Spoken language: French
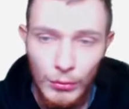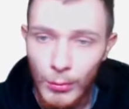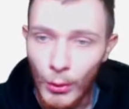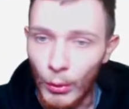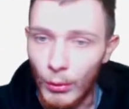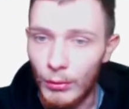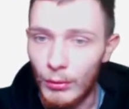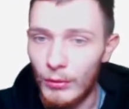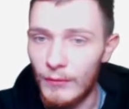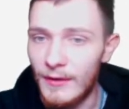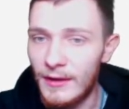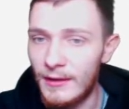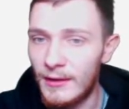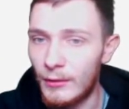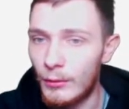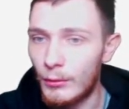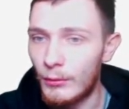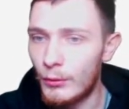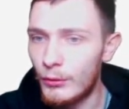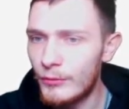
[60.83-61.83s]
bon, on va,
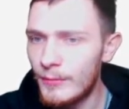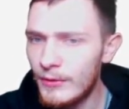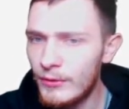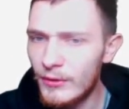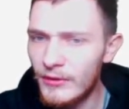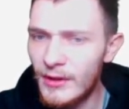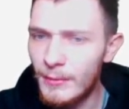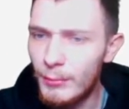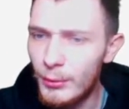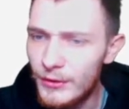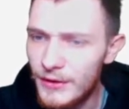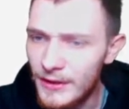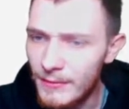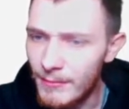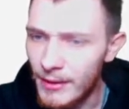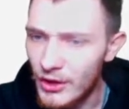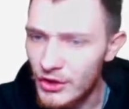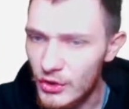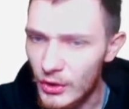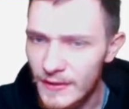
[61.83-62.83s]
on, se met sur cette petite
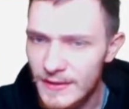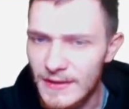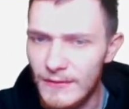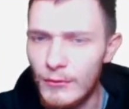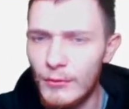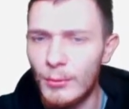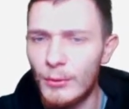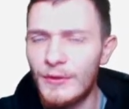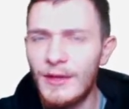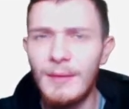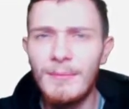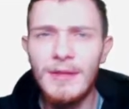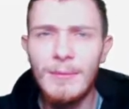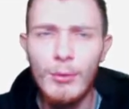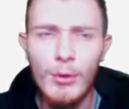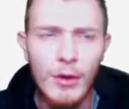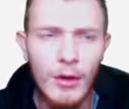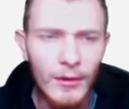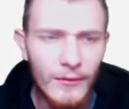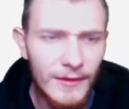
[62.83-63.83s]
page. Alors ça va vous montrer un petit peu
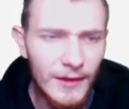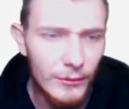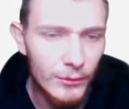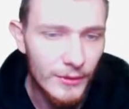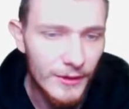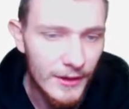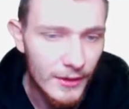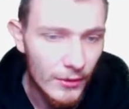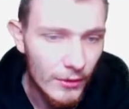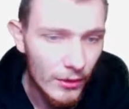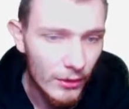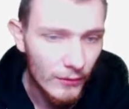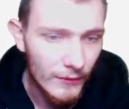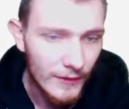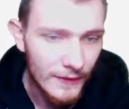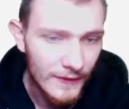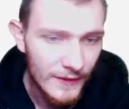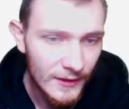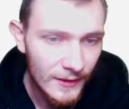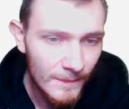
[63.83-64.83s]
l'envers du décor, on va
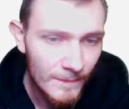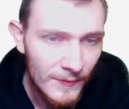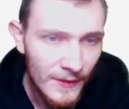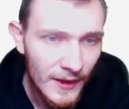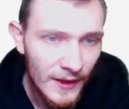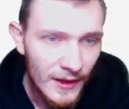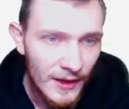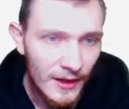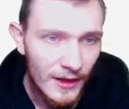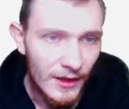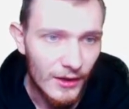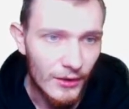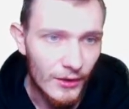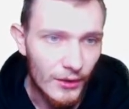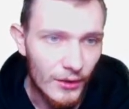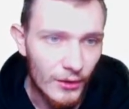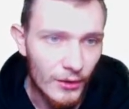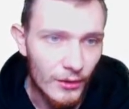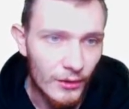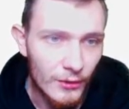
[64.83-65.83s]
dire.
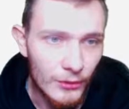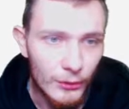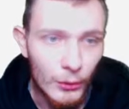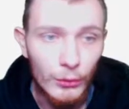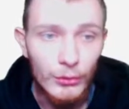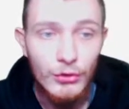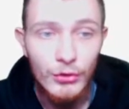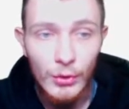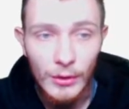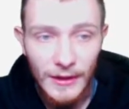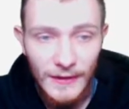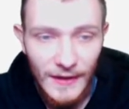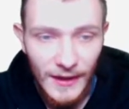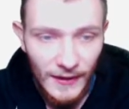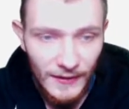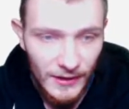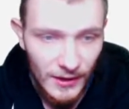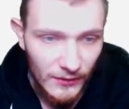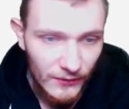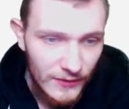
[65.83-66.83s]
donc sur les
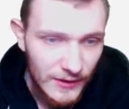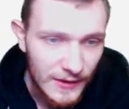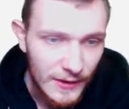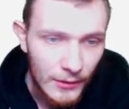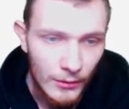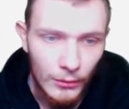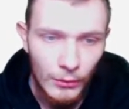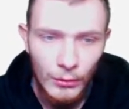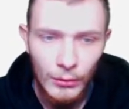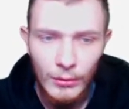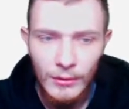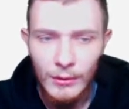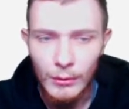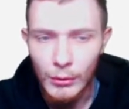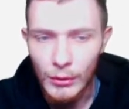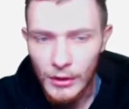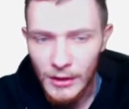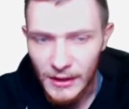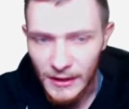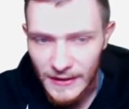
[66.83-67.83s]
dernières vidéos,
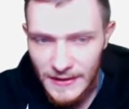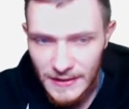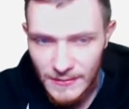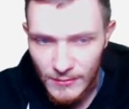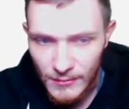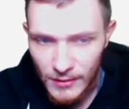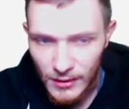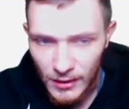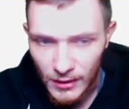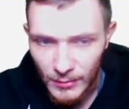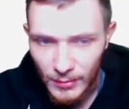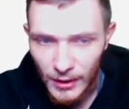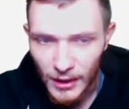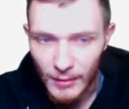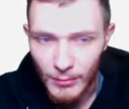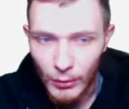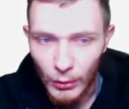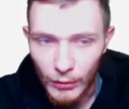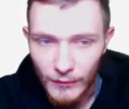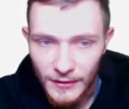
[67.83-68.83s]
le classement par
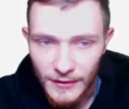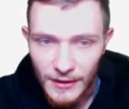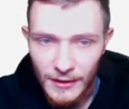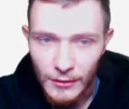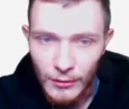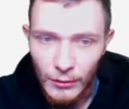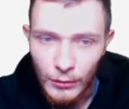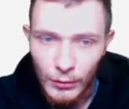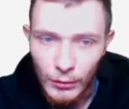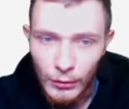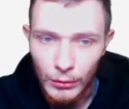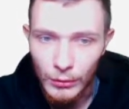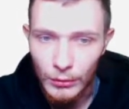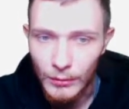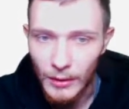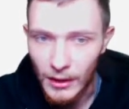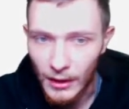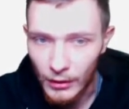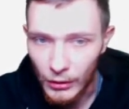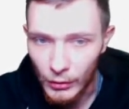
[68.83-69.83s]
rapport aux
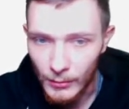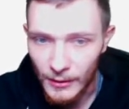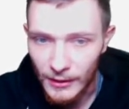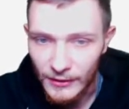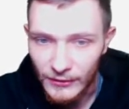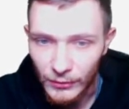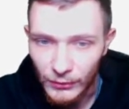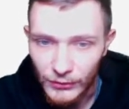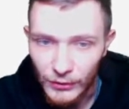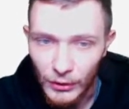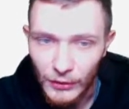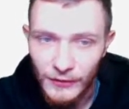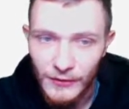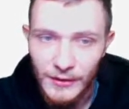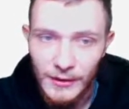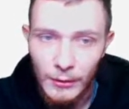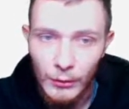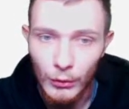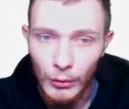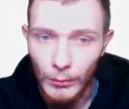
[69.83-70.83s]
vidéos, comment elles sont
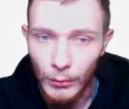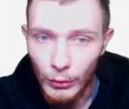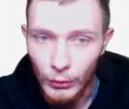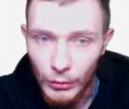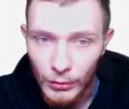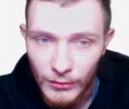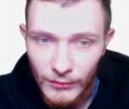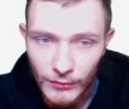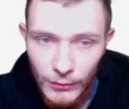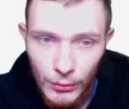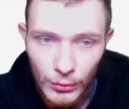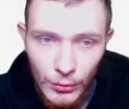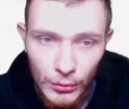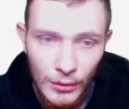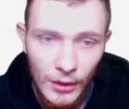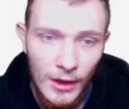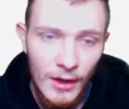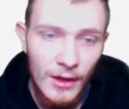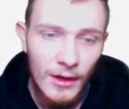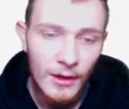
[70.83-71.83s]
sorties, le nombre de vues.
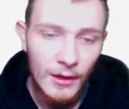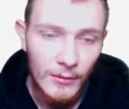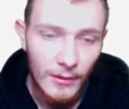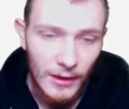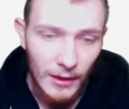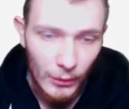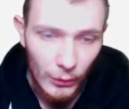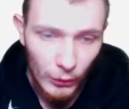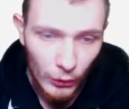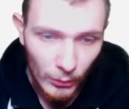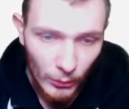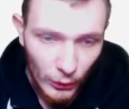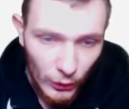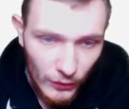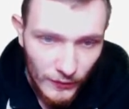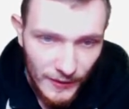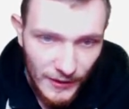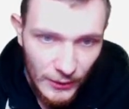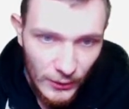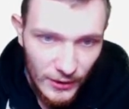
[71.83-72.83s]
Voilà, le nombre de
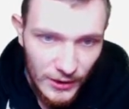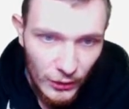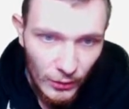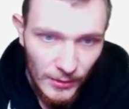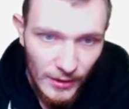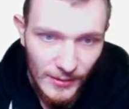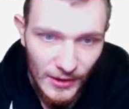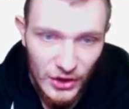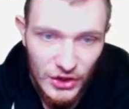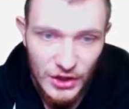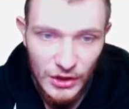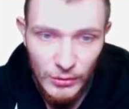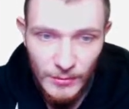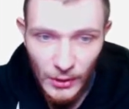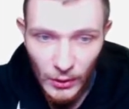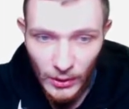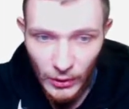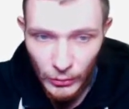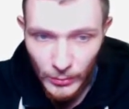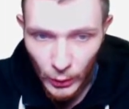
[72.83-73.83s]
vidéos qui ont bien marché,
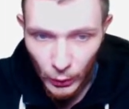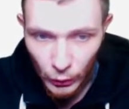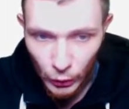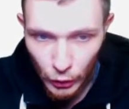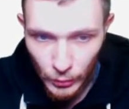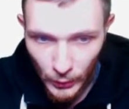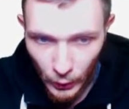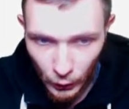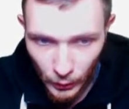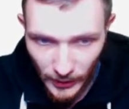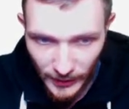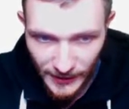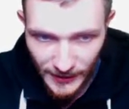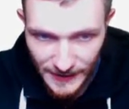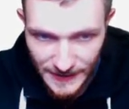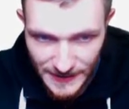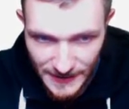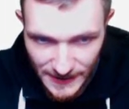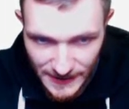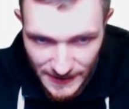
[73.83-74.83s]
numéro 1, numéro 2, numéro 3,
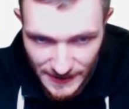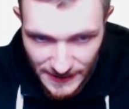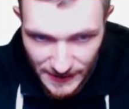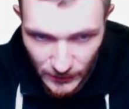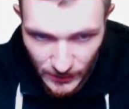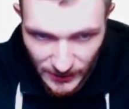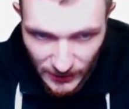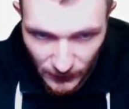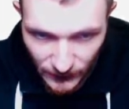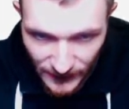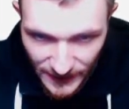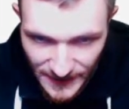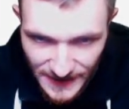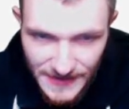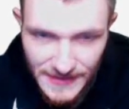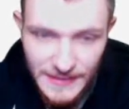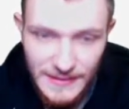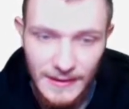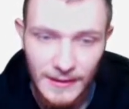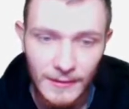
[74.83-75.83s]
4, 5, 6, 7, 8, 9,
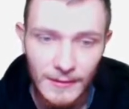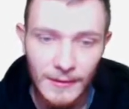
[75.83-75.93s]
10,